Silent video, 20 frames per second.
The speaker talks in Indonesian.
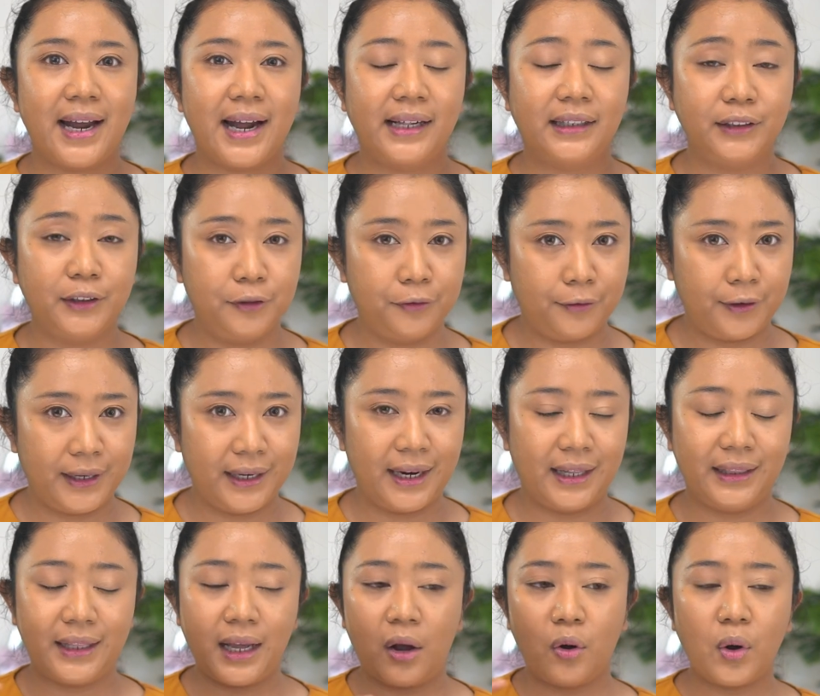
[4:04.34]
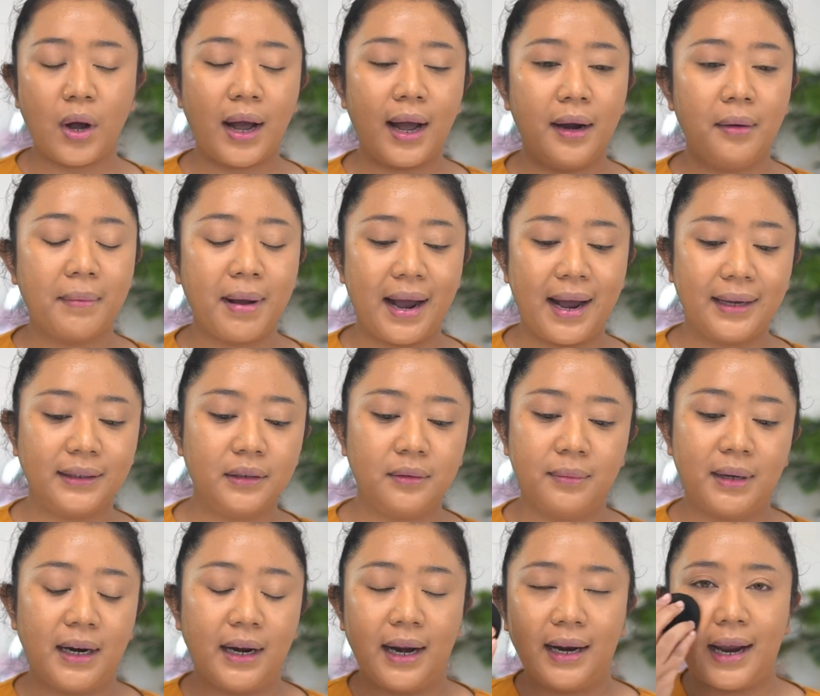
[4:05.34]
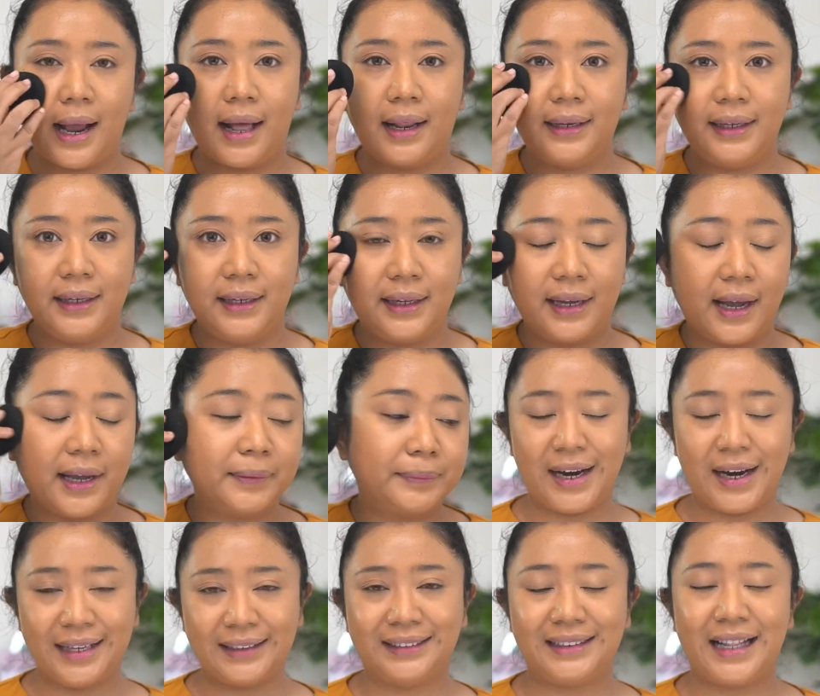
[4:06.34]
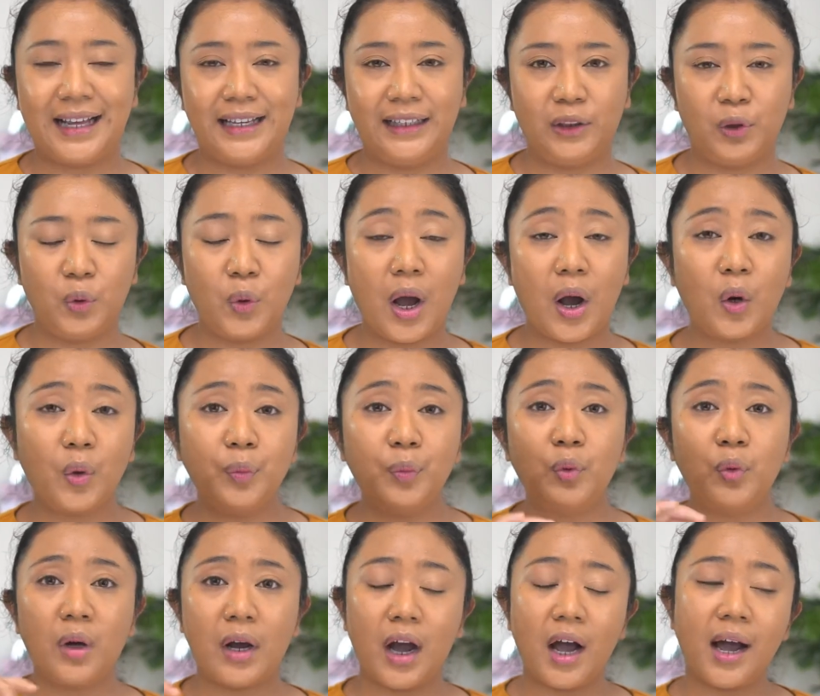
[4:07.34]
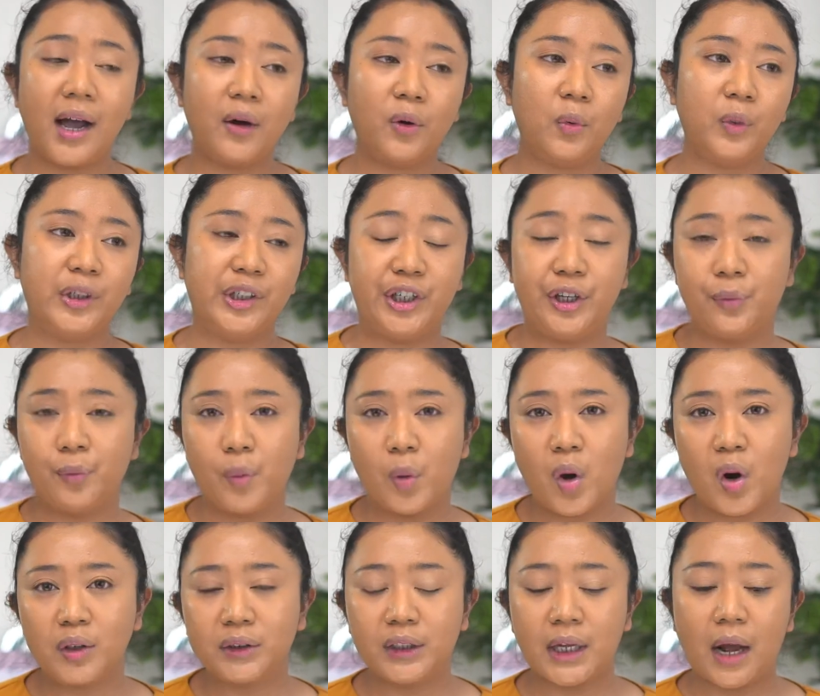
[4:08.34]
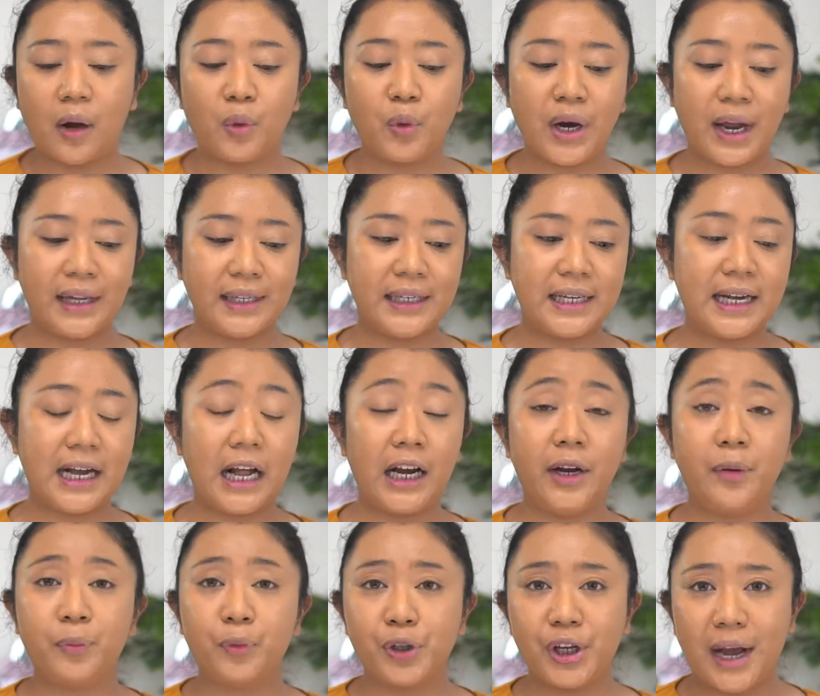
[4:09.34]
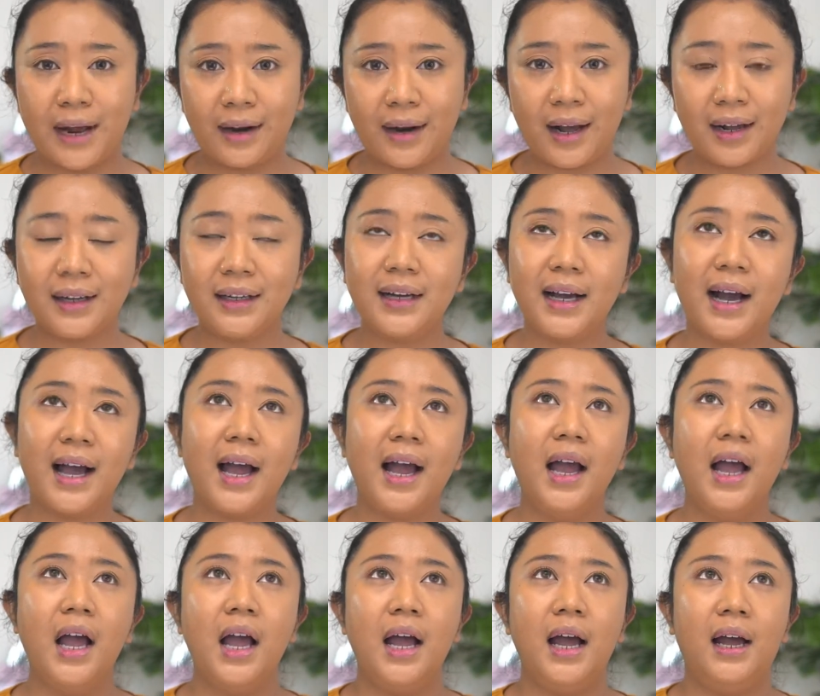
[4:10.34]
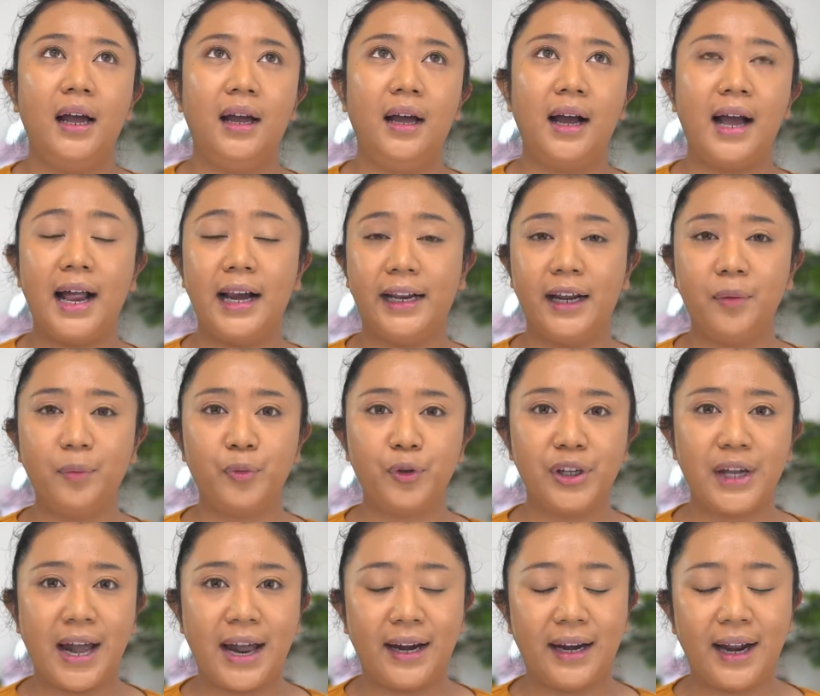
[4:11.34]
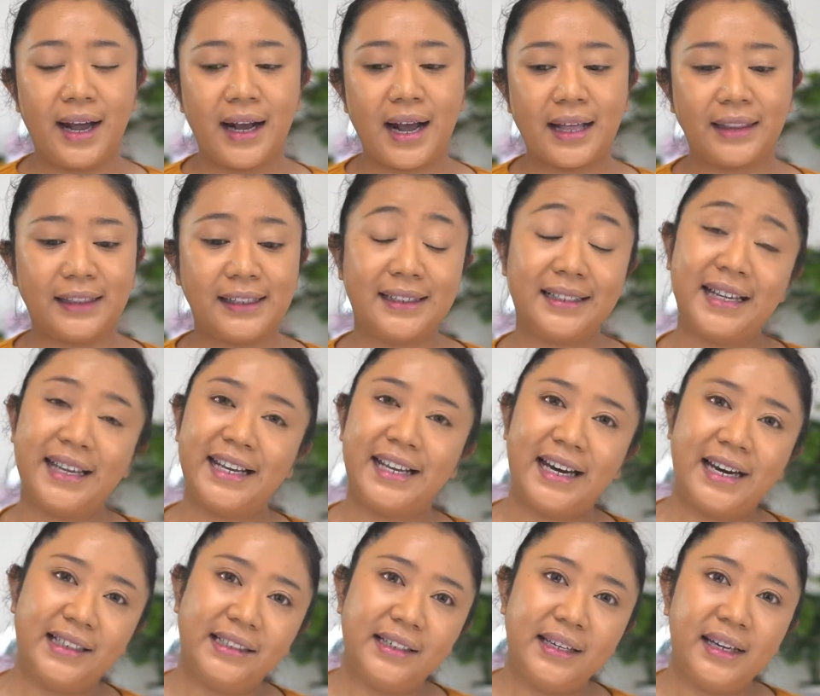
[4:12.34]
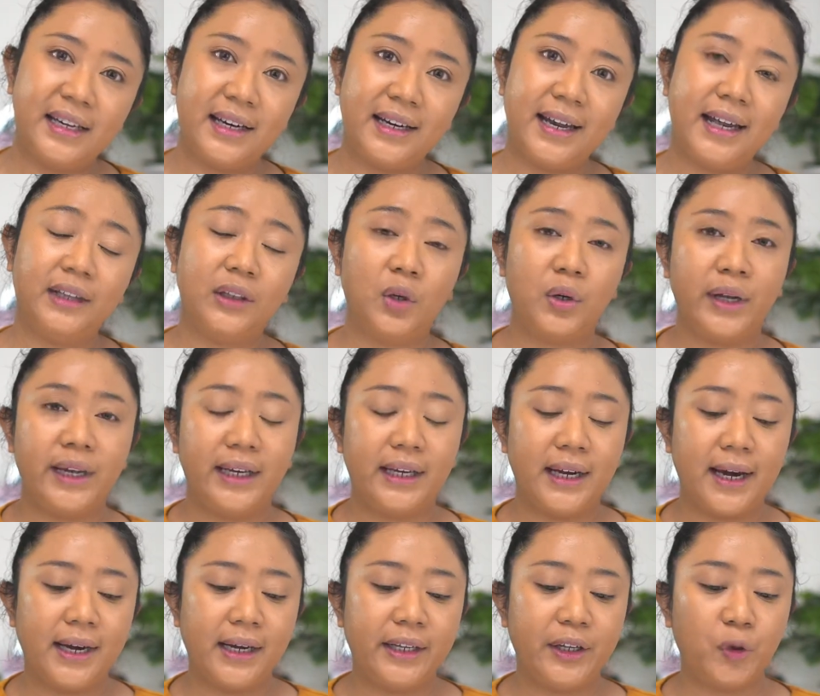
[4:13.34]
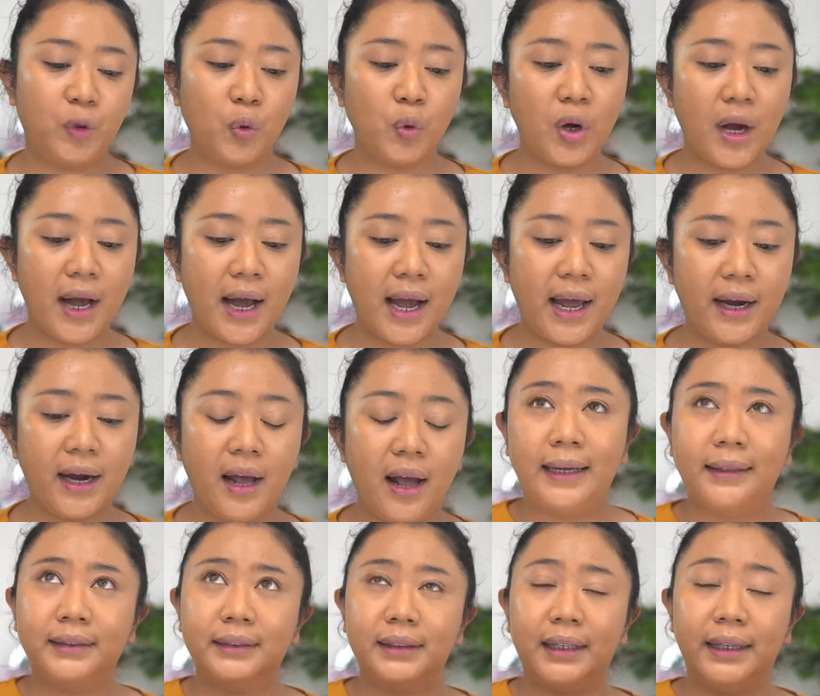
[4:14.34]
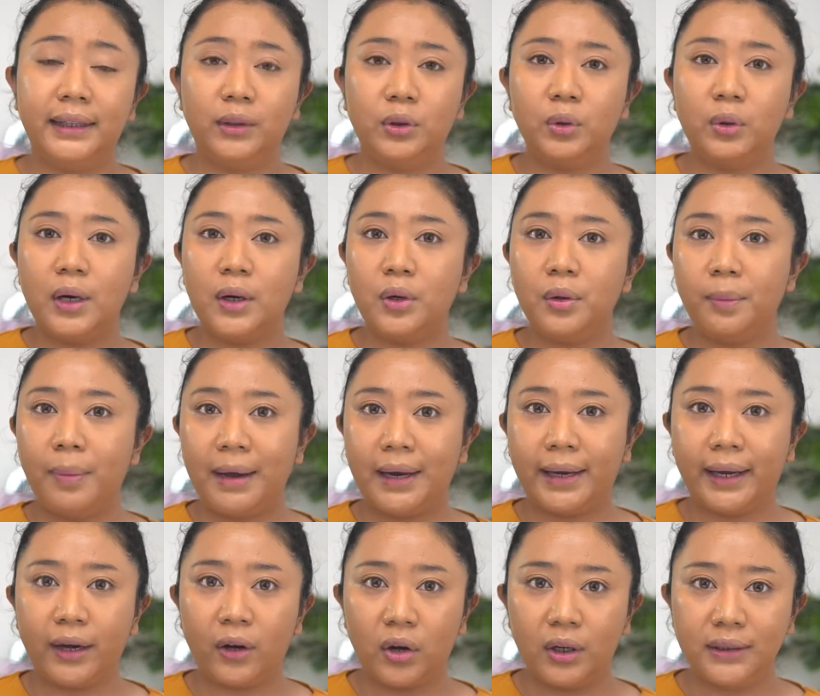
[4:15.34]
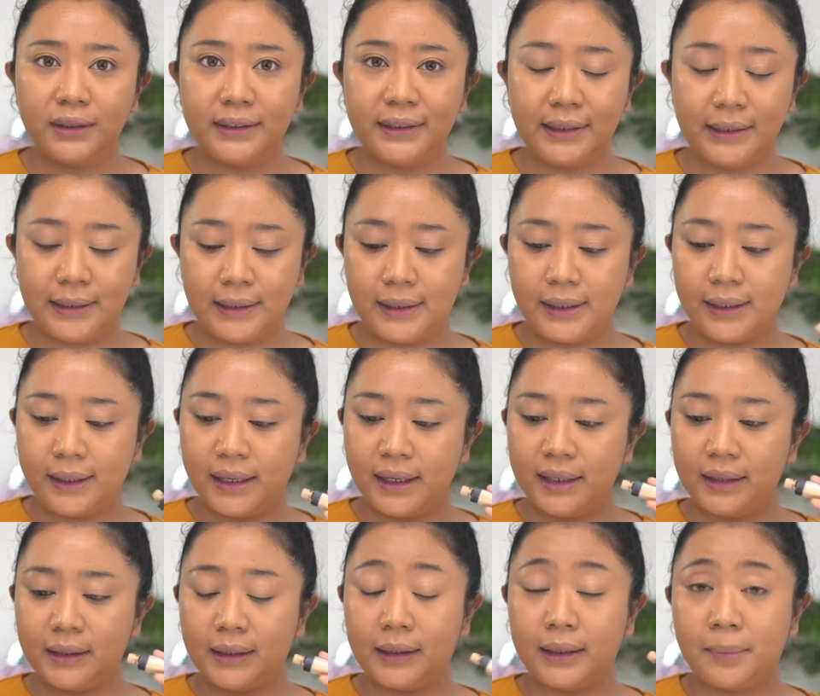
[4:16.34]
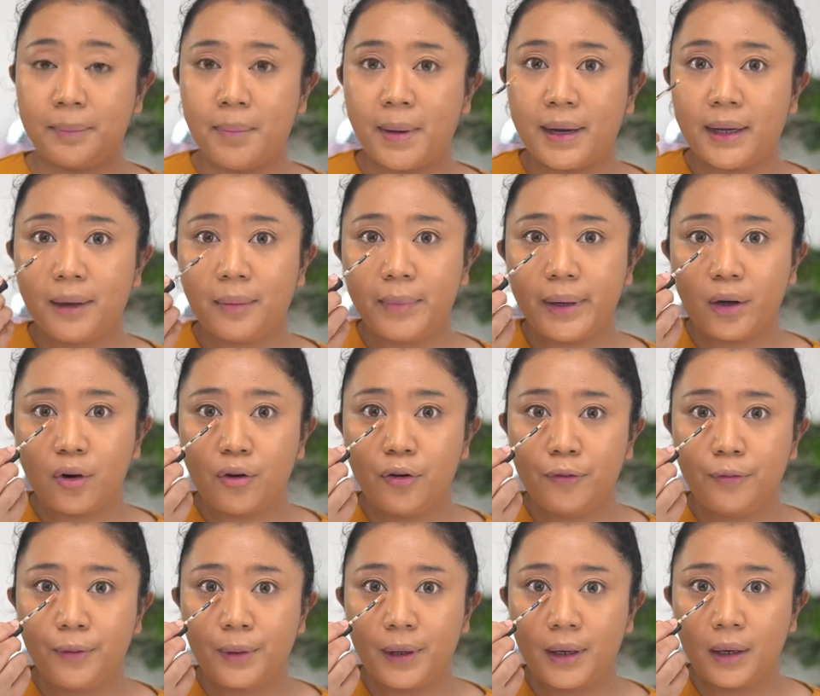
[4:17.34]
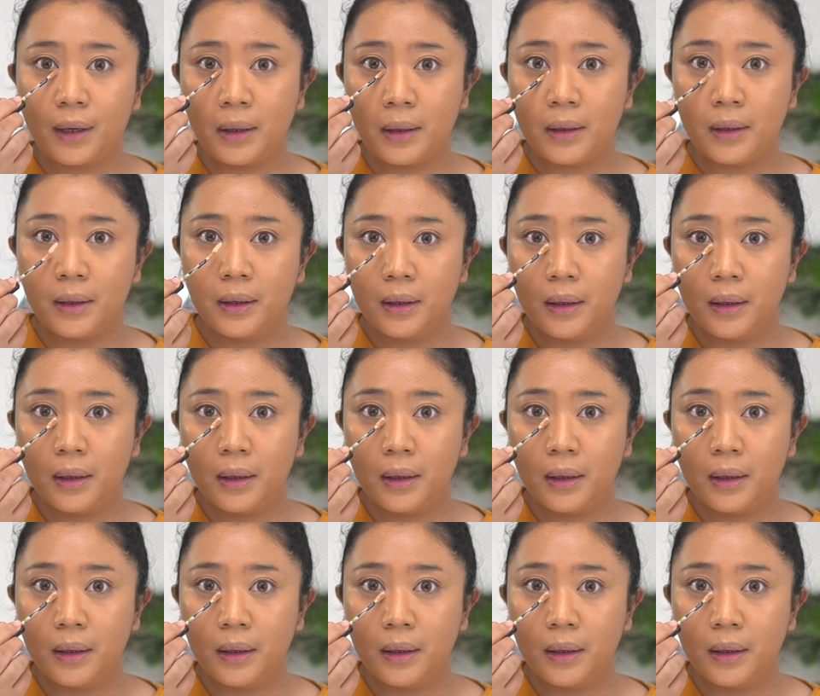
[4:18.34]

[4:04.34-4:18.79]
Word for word: child free. Nanti aku akan bahas mengenai hal ini Nah setelah itu aku buka question box, aku nanya kalian punya anak enggak? Uh, eh, kalian punya anak atas keinginan sendiri atau keinginan lingkungan? Nah setelah itu aku pakai concealer, ini tetap pakai makeover